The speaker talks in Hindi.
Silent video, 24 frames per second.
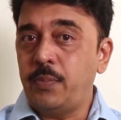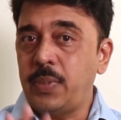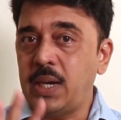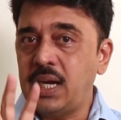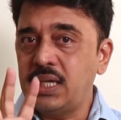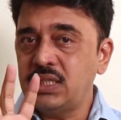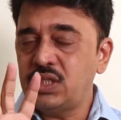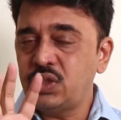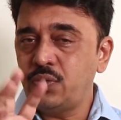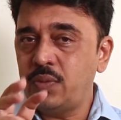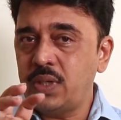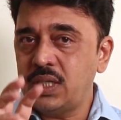
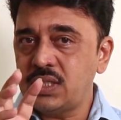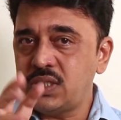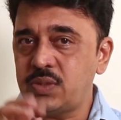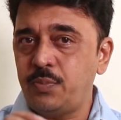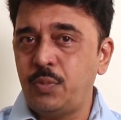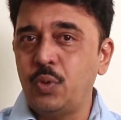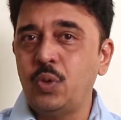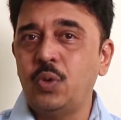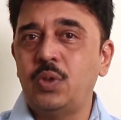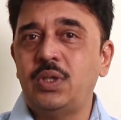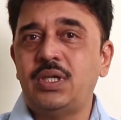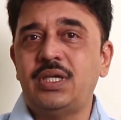पांचवा
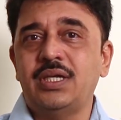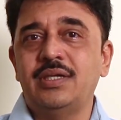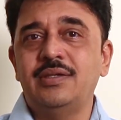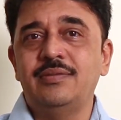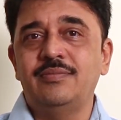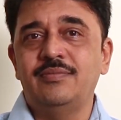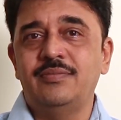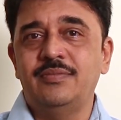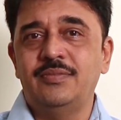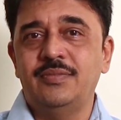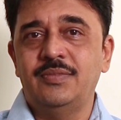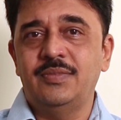स्पोक
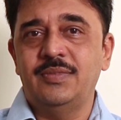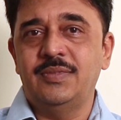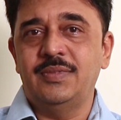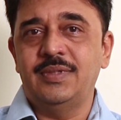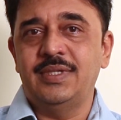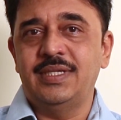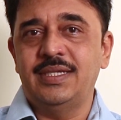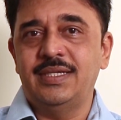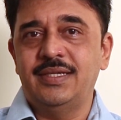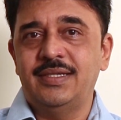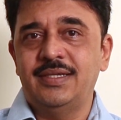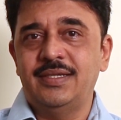
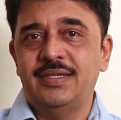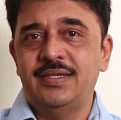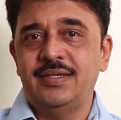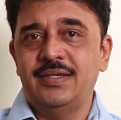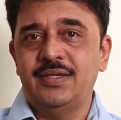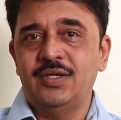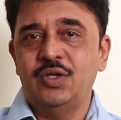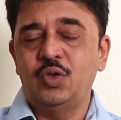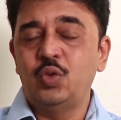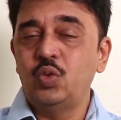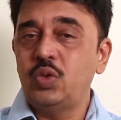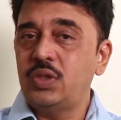
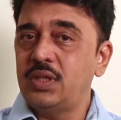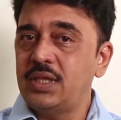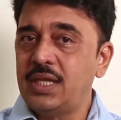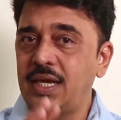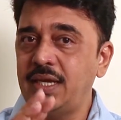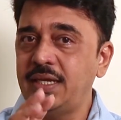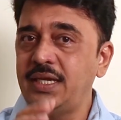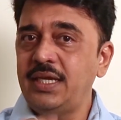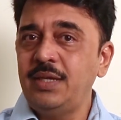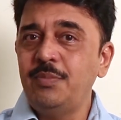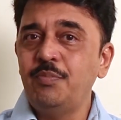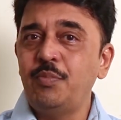
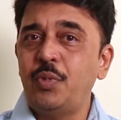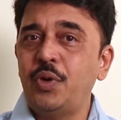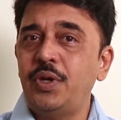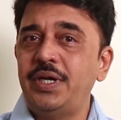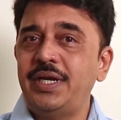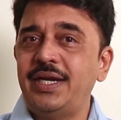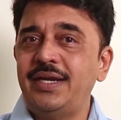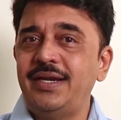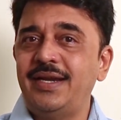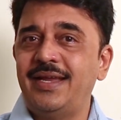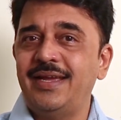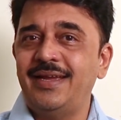उतना ही
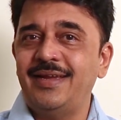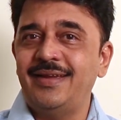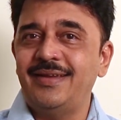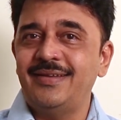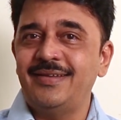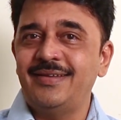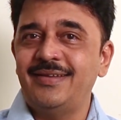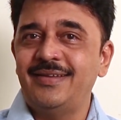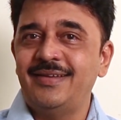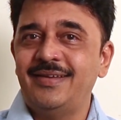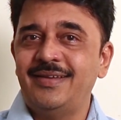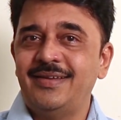इंपॉर्टेंट है
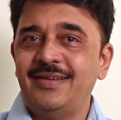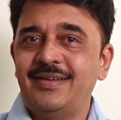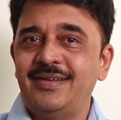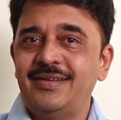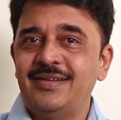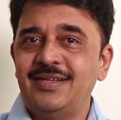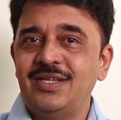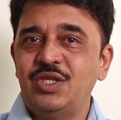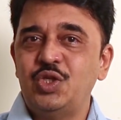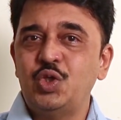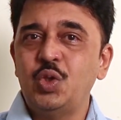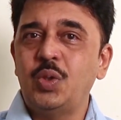
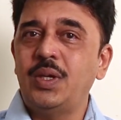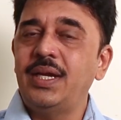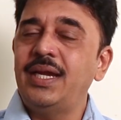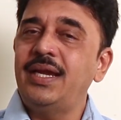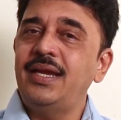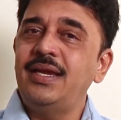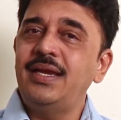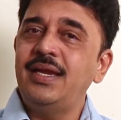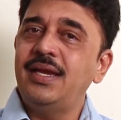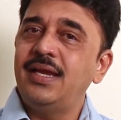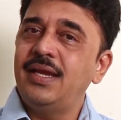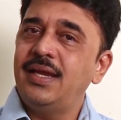जो है